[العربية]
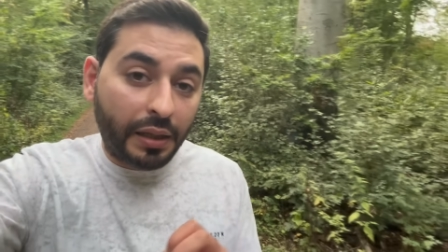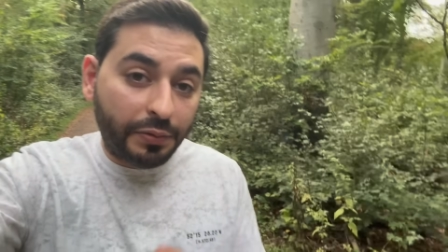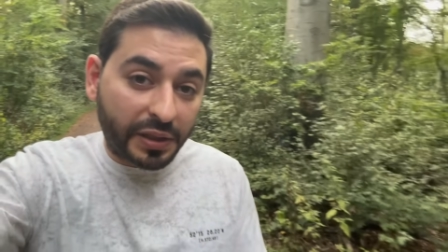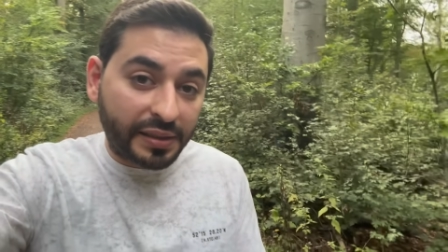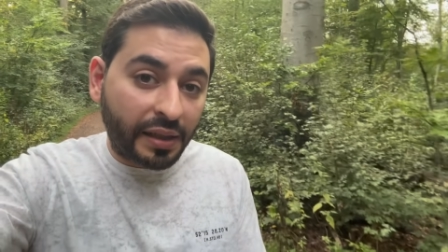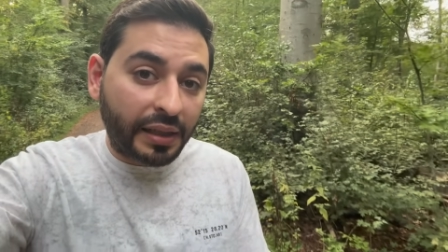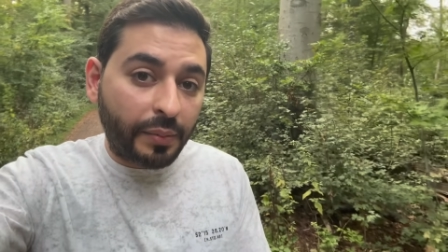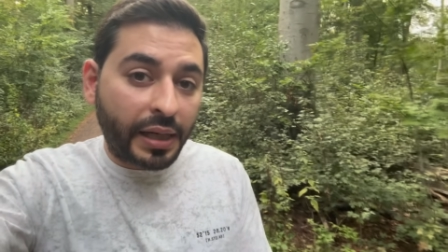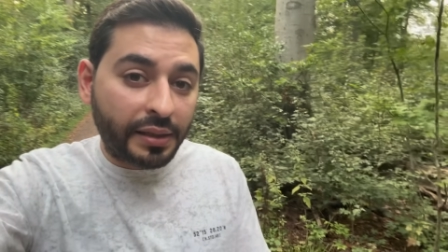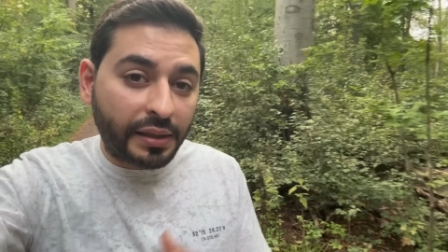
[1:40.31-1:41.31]
الفرصة
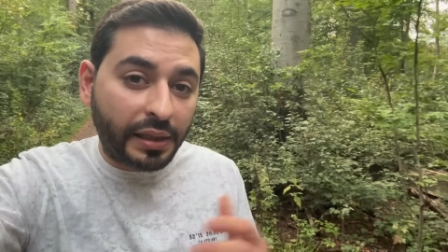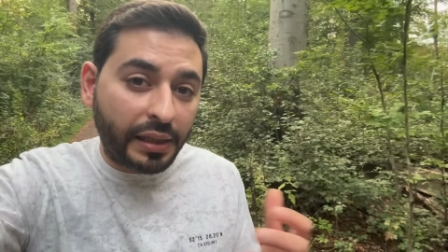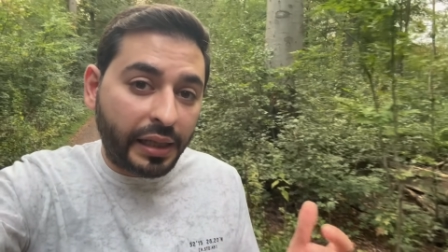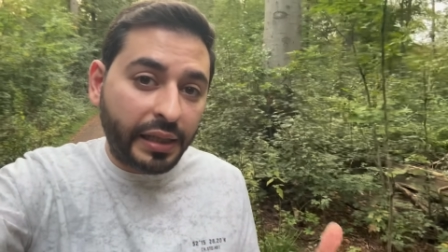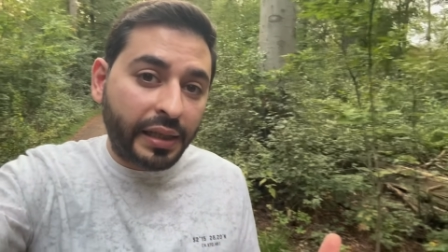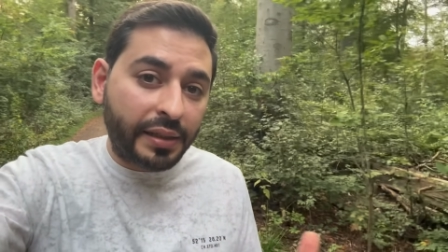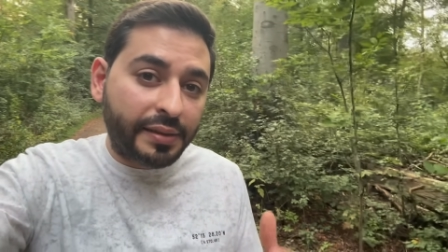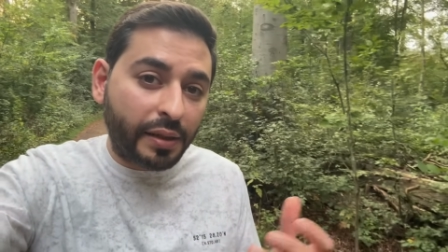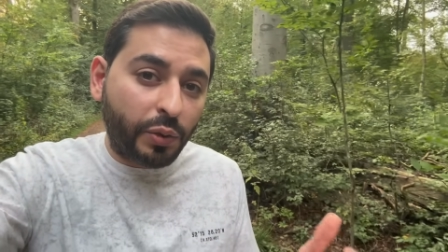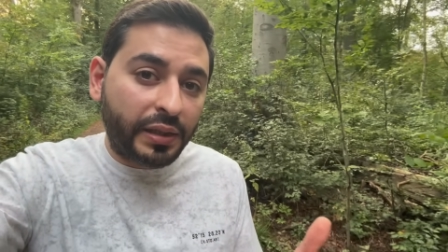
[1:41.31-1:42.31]
كمان اللي هي
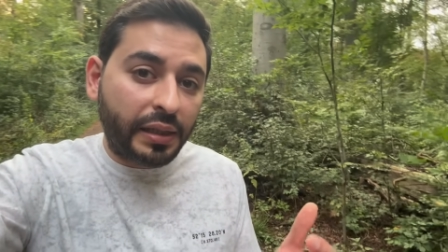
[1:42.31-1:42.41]
ذروة